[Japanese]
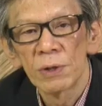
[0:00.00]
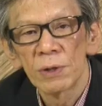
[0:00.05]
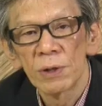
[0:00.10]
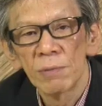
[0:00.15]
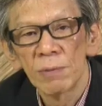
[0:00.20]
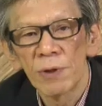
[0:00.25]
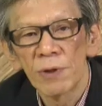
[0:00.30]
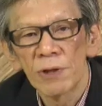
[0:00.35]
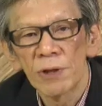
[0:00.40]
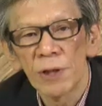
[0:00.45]

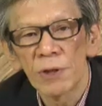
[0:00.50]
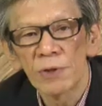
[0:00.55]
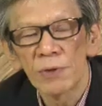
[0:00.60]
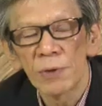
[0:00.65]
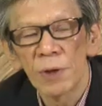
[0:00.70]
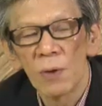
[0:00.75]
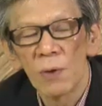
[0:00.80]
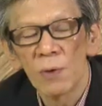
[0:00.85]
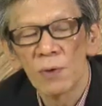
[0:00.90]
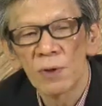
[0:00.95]
今の社長
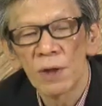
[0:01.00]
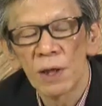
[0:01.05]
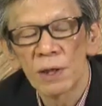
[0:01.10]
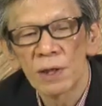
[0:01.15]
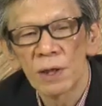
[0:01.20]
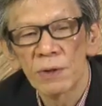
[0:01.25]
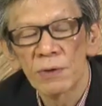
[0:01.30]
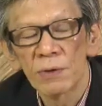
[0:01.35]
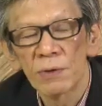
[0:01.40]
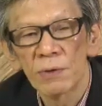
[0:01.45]
が行っ
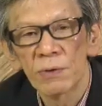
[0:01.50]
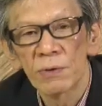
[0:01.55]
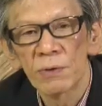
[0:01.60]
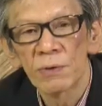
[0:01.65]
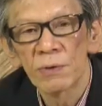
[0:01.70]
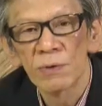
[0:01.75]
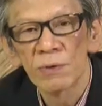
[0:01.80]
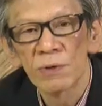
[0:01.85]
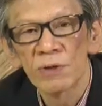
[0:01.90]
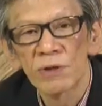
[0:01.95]
たというこ
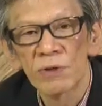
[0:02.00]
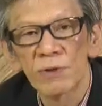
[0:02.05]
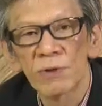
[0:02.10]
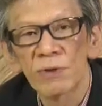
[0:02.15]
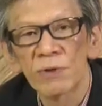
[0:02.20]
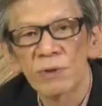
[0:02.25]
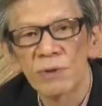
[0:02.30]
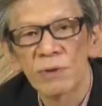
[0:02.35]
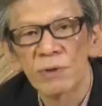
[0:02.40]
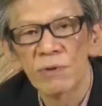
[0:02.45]
とを強
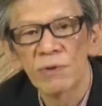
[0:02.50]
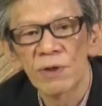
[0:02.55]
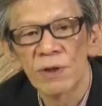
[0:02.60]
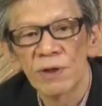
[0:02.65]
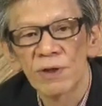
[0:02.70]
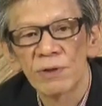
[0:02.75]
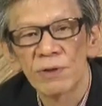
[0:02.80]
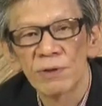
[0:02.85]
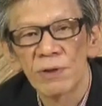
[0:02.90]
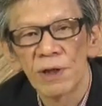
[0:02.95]
くここ
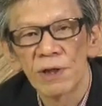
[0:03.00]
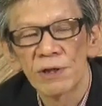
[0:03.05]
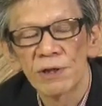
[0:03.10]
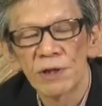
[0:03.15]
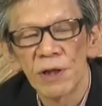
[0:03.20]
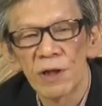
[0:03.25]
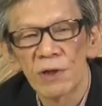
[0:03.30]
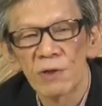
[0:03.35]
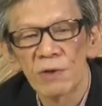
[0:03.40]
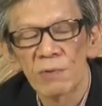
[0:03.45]
で糾弾し
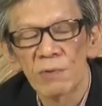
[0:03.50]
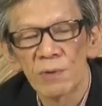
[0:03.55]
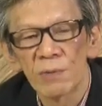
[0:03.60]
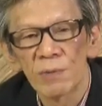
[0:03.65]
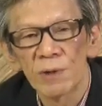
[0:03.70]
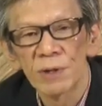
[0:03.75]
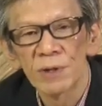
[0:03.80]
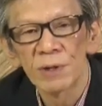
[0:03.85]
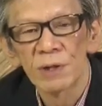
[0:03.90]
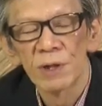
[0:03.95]
たいと思い
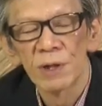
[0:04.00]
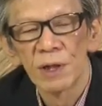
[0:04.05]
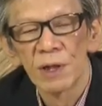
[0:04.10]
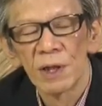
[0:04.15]
ます。